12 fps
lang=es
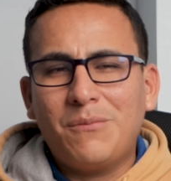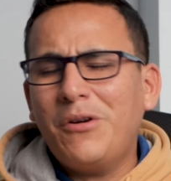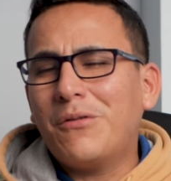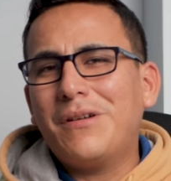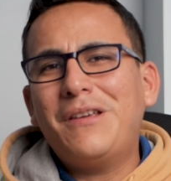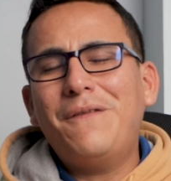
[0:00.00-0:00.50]

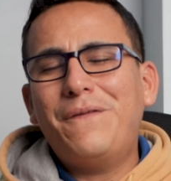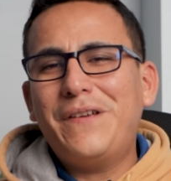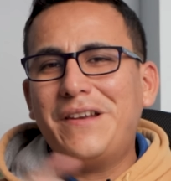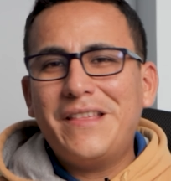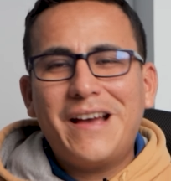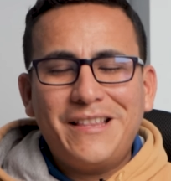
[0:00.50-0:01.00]
bueno,
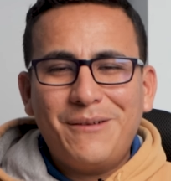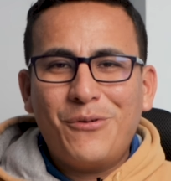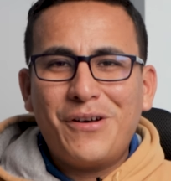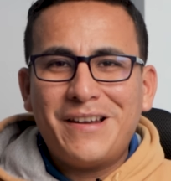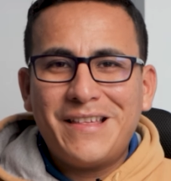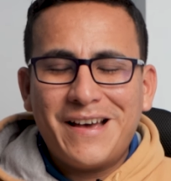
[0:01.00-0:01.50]
infinidad de
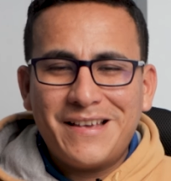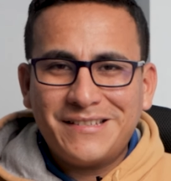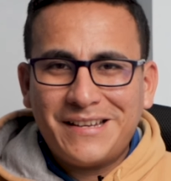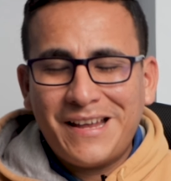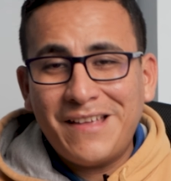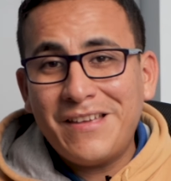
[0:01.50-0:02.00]
modalidades
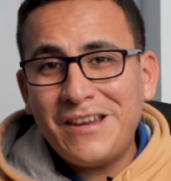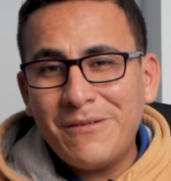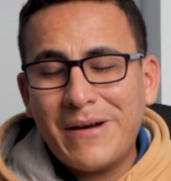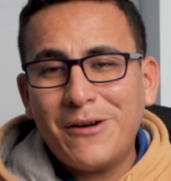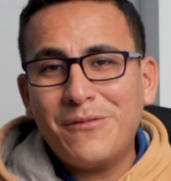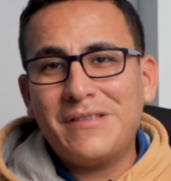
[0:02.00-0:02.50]
que
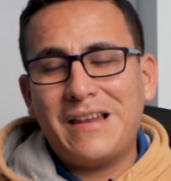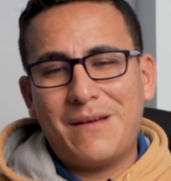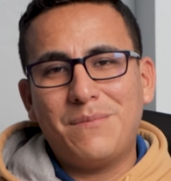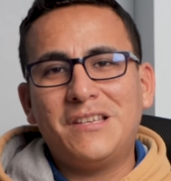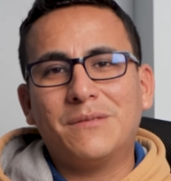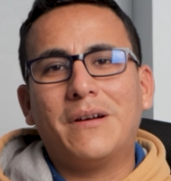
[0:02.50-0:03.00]
derivaron de la
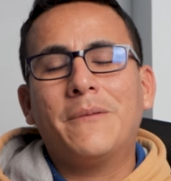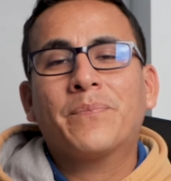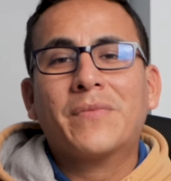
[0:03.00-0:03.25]
misma.